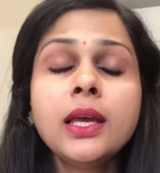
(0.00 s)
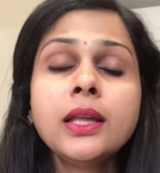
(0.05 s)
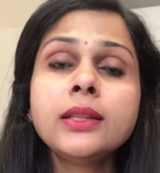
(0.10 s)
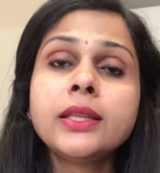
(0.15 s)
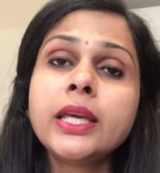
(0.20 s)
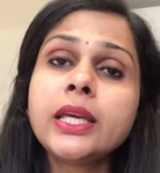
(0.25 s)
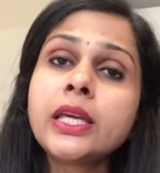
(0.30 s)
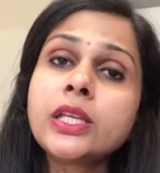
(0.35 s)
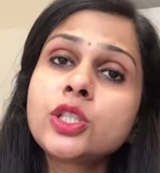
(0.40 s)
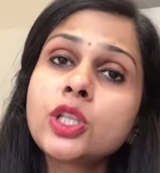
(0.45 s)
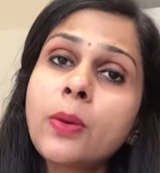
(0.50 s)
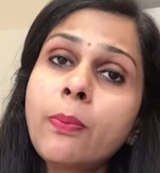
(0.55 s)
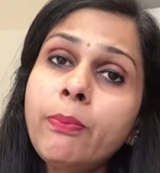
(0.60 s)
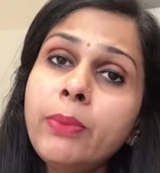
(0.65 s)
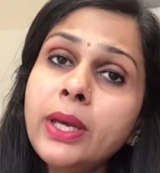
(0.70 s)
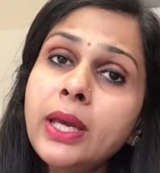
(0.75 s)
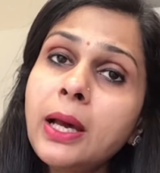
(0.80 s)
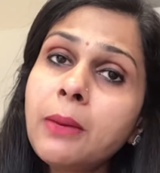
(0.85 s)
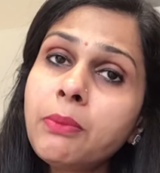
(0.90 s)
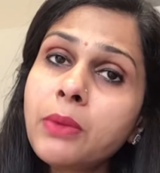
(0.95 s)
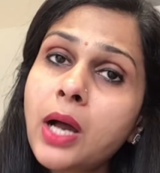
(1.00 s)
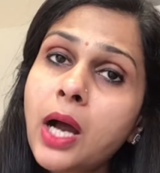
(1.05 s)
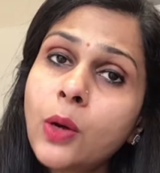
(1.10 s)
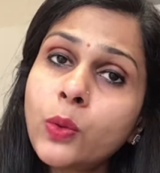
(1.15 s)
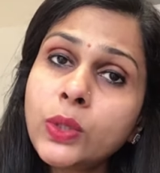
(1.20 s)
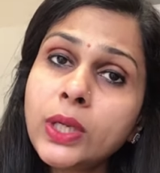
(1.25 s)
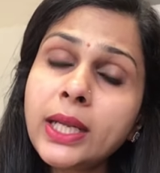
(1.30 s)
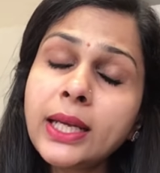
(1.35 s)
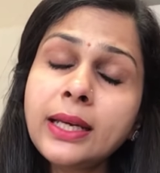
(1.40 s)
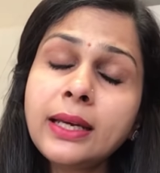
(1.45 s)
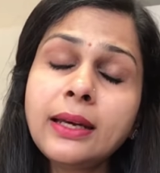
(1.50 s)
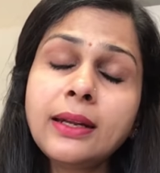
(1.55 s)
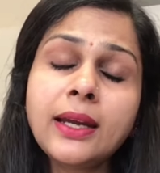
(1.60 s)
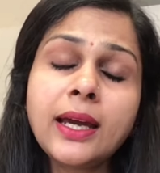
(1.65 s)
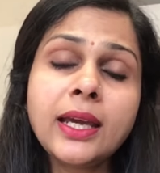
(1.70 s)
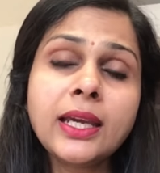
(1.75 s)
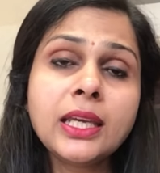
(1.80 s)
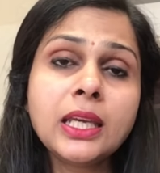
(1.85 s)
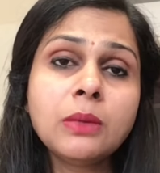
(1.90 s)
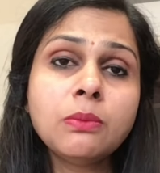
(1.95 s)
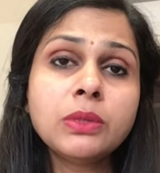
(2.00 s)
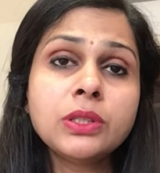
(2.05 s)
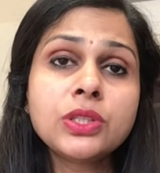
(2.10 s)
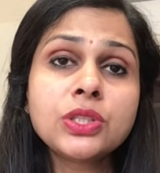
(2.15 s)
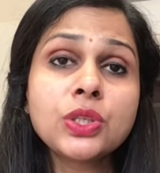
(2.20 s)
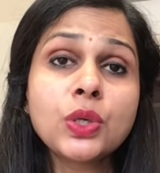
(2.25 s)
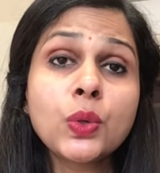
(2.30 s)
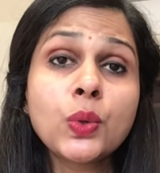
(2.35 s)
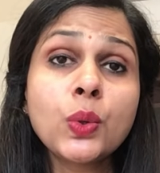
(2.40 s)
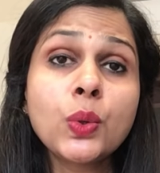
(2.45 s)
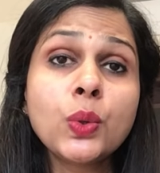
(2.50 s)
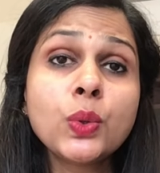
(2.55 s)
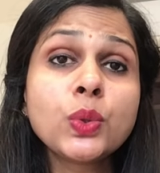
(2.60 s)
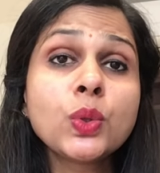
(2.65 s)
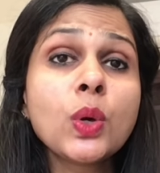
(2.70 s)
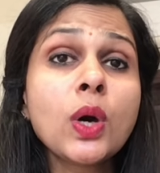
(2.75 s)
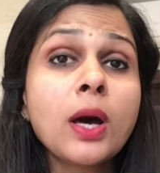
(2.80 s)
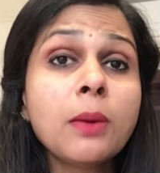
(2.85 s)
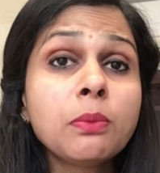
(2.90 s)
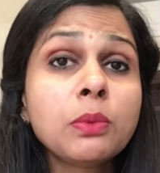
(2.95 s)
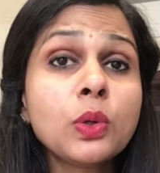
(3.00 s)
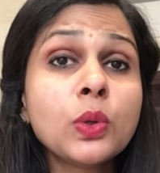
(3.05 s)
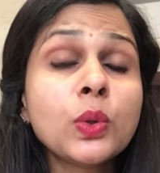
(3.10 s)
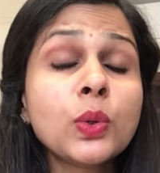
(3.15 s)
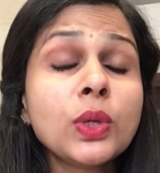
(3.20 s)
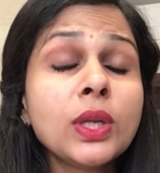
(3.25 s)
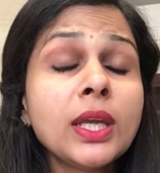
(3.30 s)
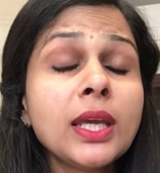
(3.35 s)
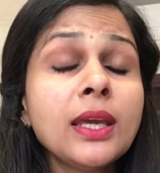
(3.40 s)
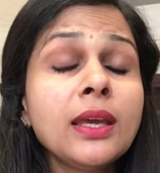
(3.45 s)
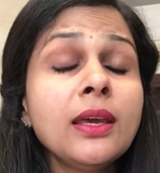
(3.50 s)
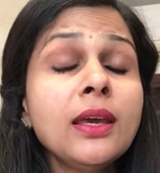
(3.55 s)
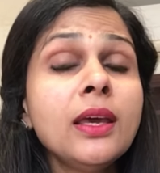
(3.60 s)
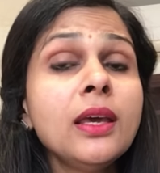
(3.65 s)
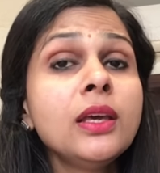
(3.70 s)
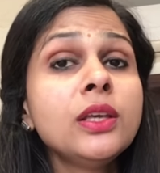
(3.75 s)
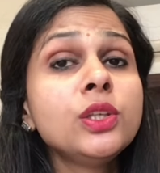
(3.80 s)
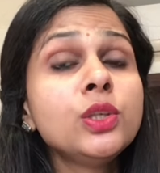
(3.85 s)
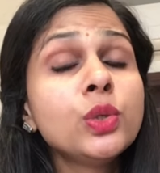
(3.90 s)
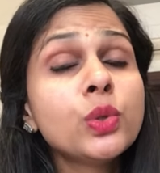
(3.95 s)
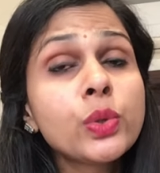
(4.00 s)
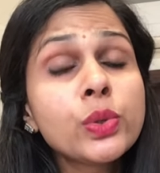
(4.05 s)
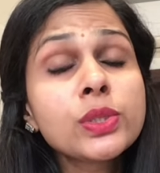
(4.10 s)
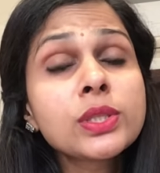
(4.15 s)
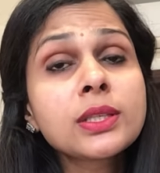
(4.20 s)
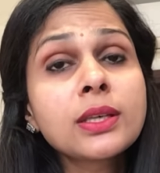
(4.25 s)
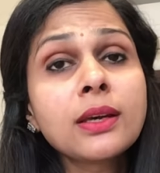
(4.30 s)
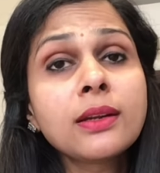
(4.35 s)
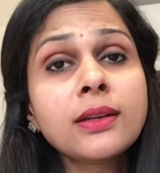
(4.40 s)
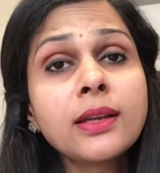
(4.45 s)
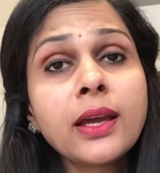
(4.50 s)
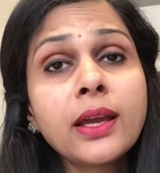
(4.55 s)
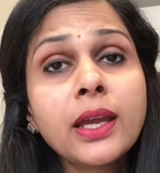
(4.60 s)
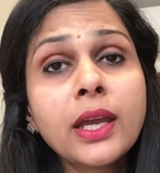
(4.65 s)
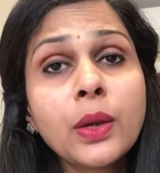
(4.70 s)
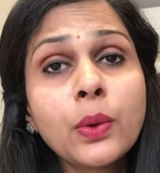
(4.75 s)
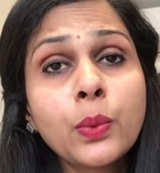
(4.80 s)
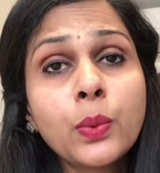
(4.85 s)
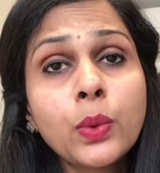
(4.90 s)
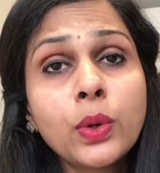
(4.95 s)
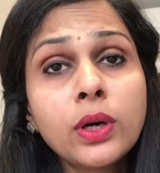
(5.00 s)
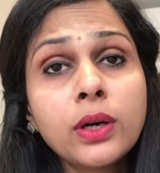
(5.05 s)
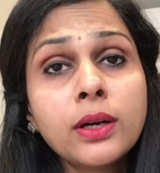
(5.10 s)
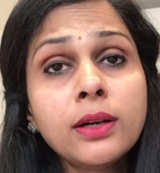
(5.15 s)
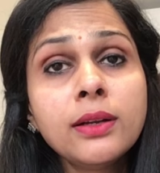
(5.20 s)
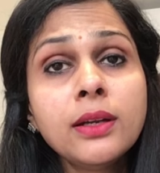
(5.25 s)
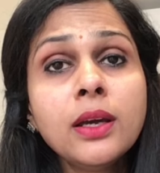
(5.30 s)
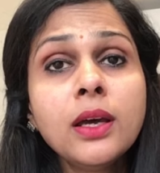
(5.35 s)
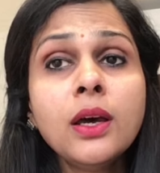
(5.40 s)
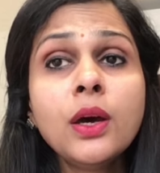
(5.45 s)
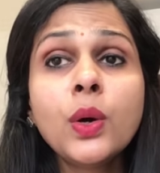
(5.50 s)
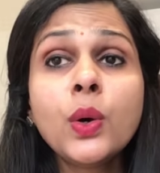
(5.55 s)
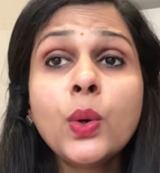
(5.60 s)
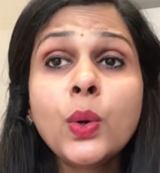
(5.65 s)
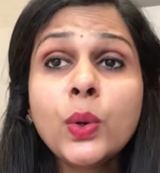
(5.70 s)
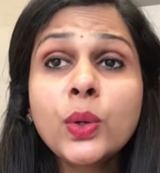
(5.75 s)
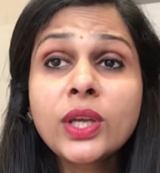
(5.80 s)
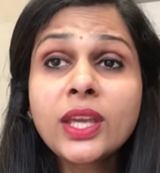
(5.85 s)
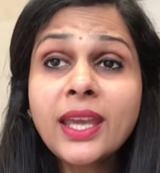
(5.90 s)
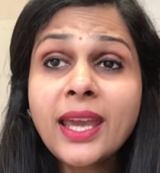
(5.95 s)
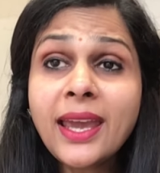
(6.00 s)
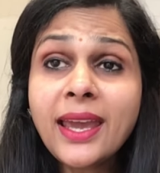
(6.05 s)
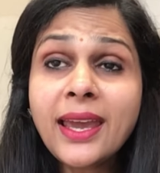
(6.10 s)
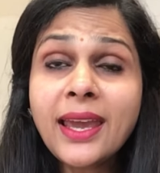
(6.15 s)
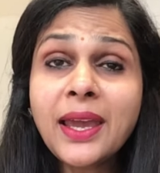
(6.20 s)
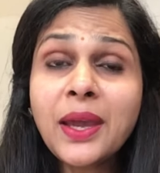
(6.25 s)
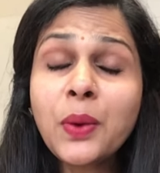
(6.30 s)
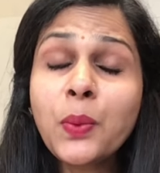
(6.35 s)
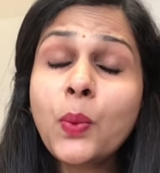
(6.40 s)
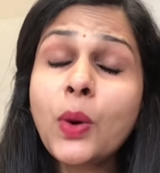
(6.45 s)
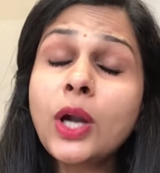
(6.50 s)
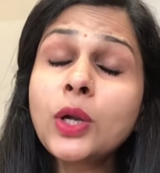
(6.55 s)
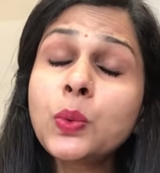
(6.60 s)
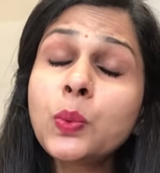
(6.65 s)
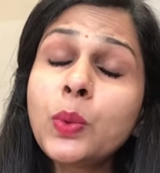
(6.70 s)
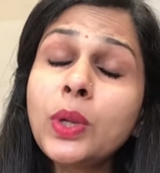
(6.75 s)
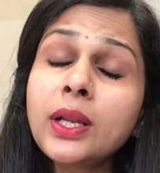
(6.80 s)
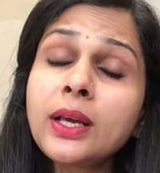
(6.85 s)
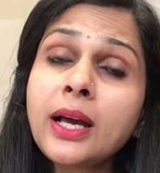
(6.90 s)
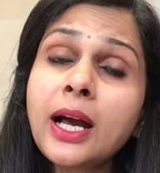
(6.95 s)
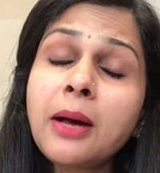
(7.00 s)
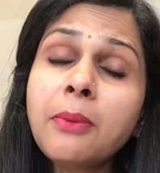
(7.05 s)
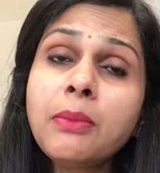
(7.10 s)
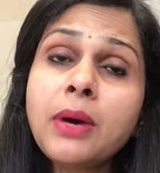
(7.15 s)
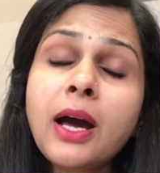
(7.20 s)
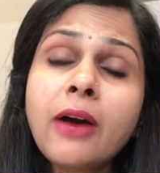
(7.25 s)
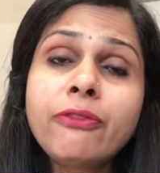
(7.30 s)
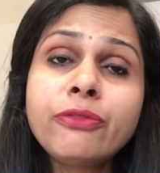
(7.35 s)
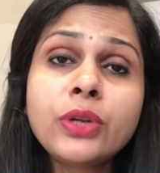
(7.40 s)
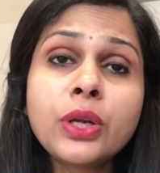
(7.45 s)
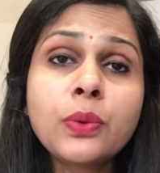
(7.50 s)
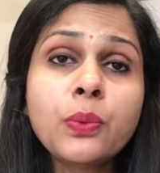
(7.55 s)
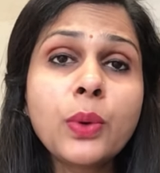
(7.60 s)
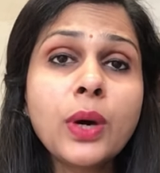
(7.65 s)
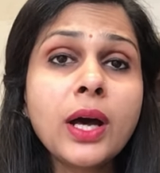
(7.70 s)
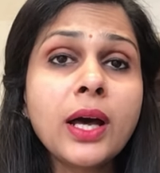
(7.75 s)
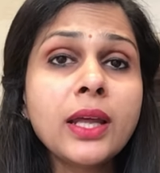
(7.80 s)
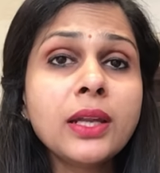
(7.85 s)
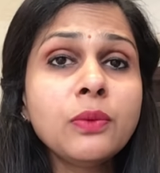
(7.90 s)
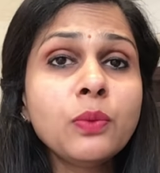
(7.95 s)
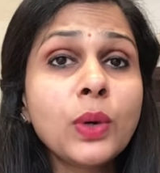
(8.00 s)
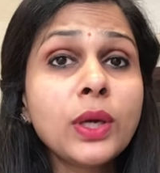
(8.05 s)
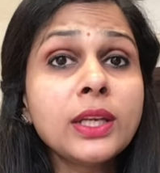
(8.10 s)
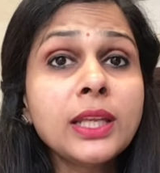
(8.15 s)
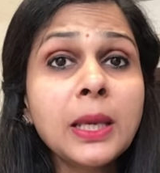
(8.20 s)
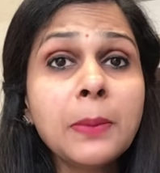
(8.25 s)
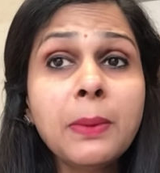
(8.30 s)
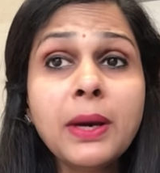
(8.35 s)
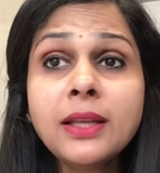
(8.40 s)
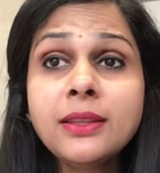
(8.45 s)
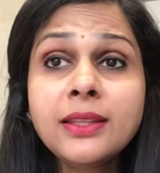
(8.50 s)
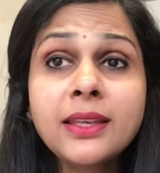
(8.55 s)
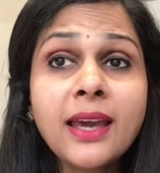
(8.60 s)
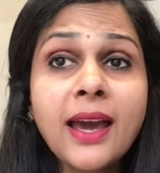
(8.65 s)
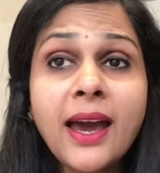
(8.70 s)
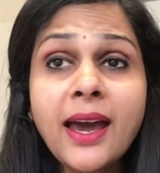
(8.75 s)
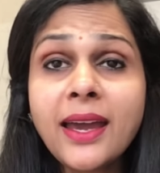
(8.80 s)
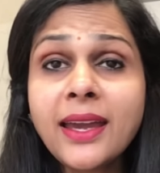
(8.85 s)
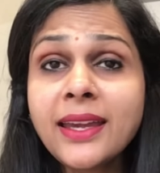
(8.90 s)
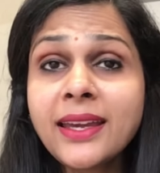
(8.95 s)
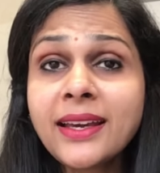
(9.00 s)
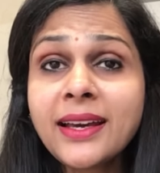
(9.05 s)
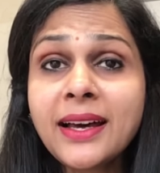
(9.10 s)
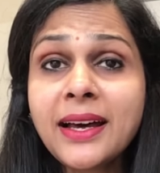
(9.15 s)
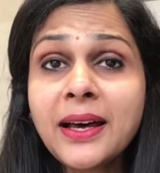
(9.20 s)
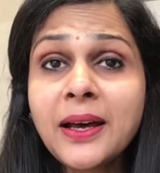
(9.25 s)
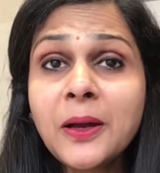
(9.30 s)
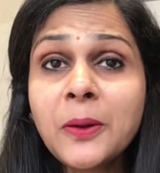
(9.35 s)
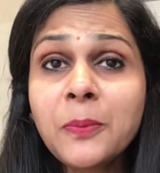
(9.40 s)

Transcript: देखिए जब भी हम काउंटिंग कराएंगे बच्चे को तो हम लोगों ने यूज करना है वर्ड ओके व्हाट विल कम आफ्टर वन वन के बाद क्या आएगा